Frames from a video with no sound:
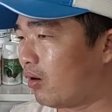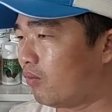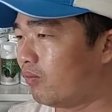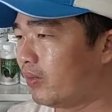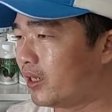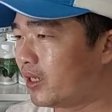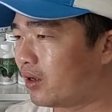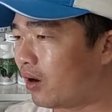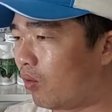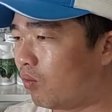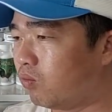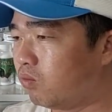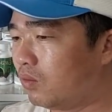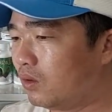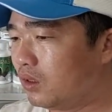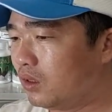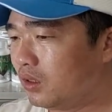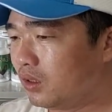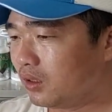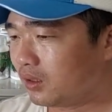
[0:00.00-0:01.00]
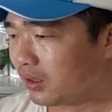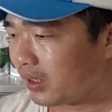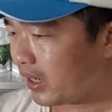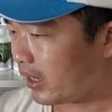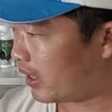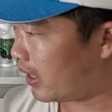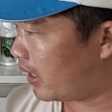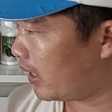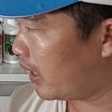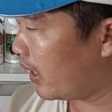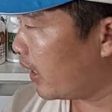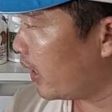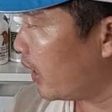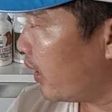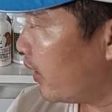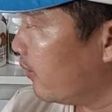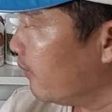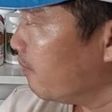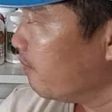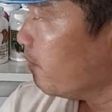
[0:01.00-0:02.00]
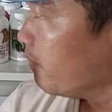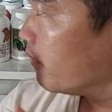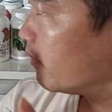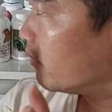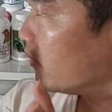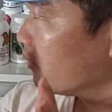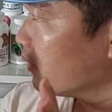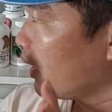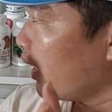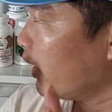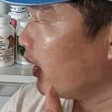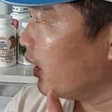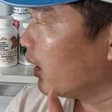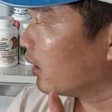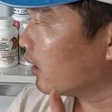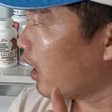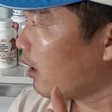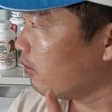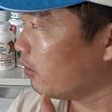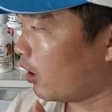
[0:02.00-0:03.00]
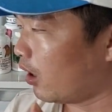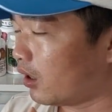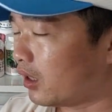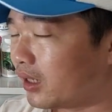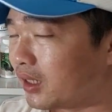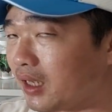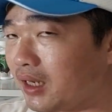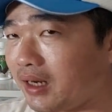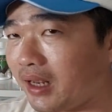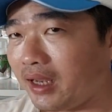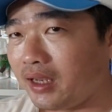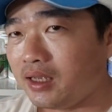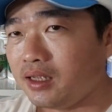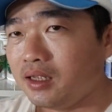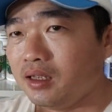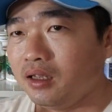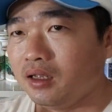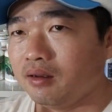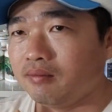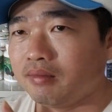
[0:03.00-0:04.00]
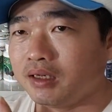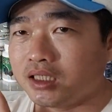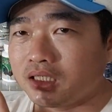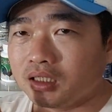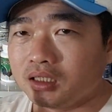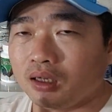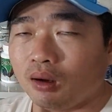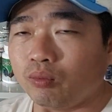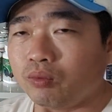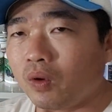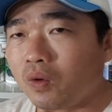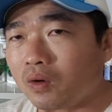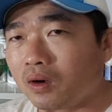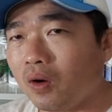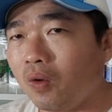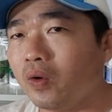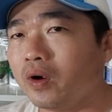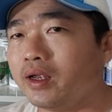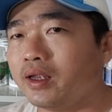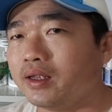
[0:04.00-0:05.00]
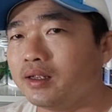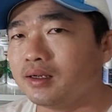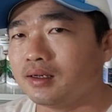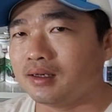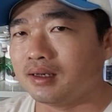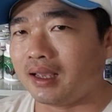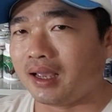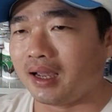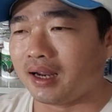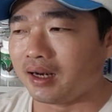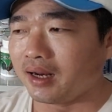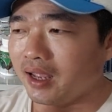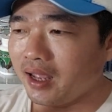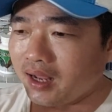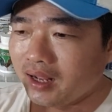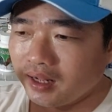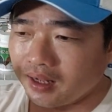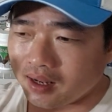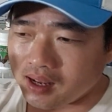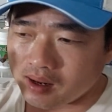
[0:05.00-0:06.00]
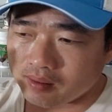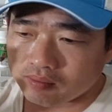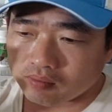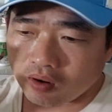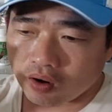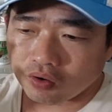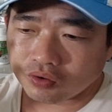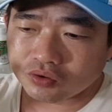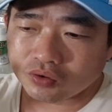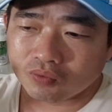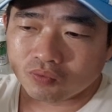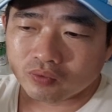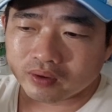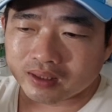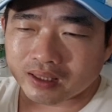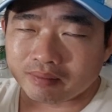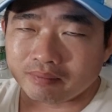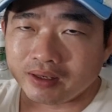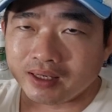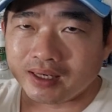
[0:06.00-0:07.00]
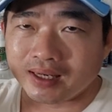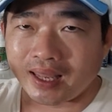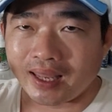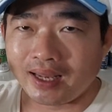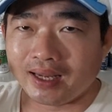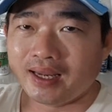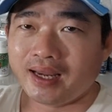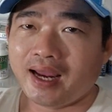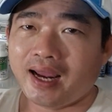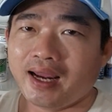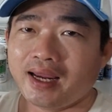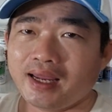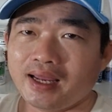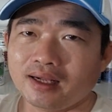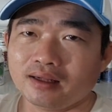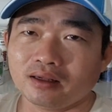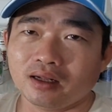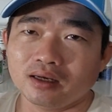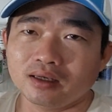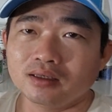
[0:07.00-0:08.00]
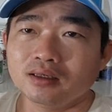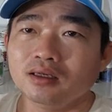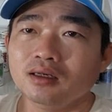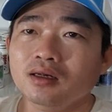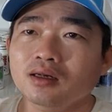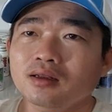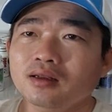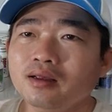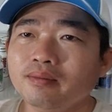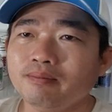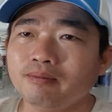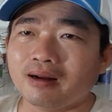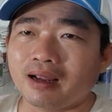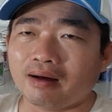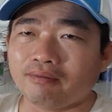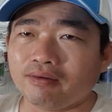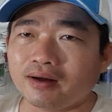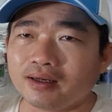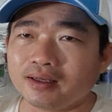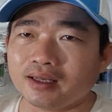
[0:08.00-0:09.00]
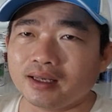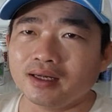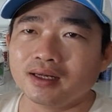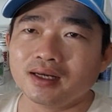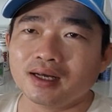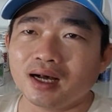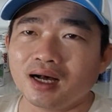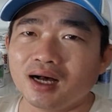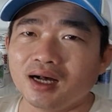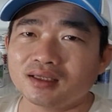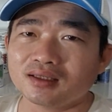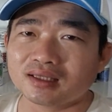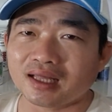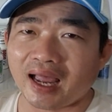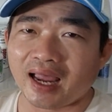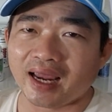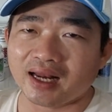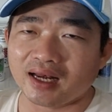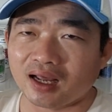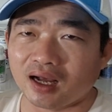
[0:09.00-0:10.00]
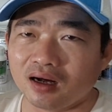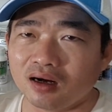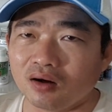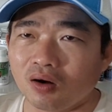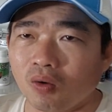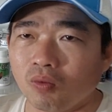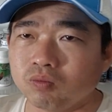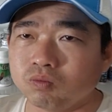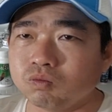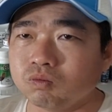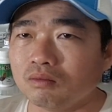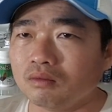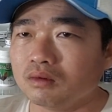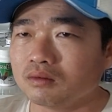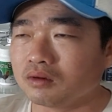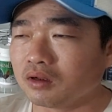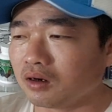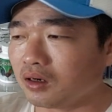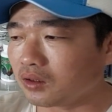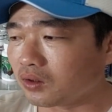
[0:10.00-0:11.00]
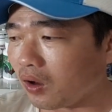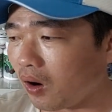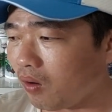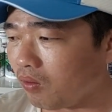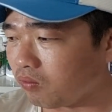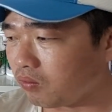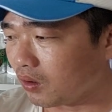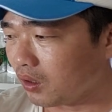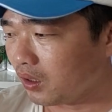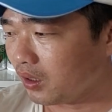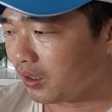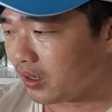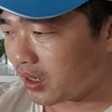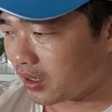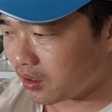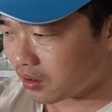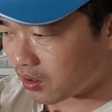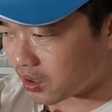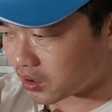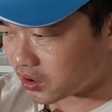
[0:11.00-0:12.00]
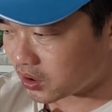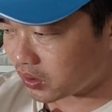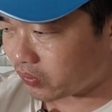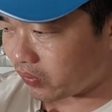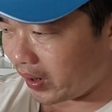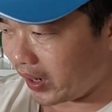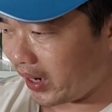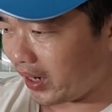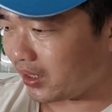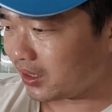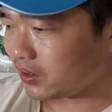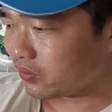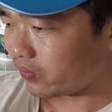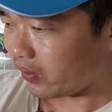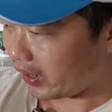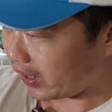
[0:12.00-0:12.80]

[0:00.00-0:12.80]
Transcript: nó không bị trùng thì à, thì điện tóm gọn là thế này mình sử dụng thuốc nuôi là để à, bổ sung vitamin hàng ngày hàng tuần giúp gà phát triển cơ tai nở khung cho nó tốt để nó có sức khỏe sức